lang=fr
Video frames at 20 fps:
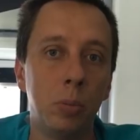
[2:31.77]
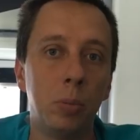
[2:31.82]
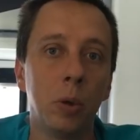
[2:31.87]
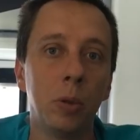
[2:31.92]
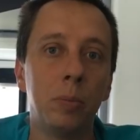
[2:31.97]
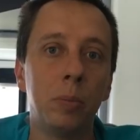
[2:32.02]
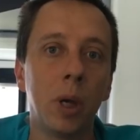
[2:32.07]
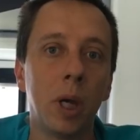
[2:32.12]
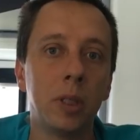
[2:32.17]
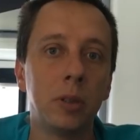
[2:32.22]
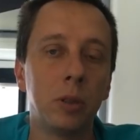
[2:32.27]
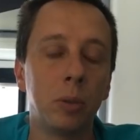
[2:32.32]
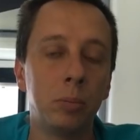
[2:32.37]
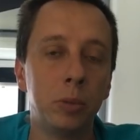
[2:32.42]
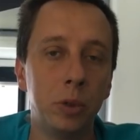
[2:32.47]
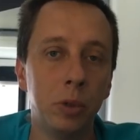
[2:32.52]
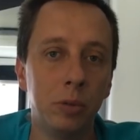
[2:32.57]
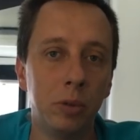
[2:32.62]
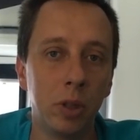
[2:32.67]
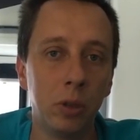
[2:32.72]
prendre par exemple
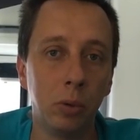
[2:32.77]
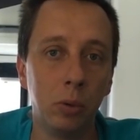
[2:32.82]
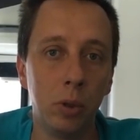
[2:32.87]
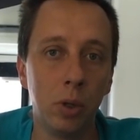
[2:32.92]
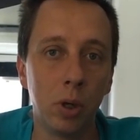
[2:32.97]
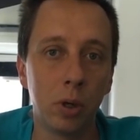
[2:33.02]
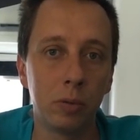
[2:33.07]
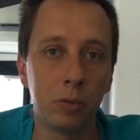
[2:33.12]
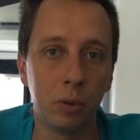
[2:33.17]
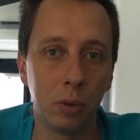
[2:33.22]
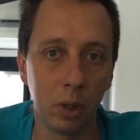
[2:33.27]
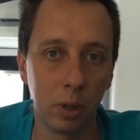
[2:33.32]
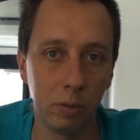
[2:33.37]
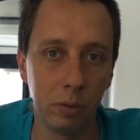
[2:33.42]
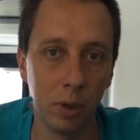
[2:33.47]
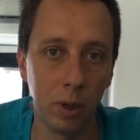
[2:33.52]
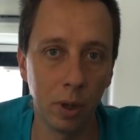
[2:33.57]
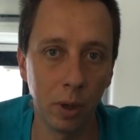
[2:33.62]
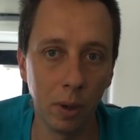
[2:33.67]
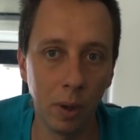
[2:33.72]
The Vadrouilleur
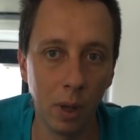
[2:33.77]
Forever.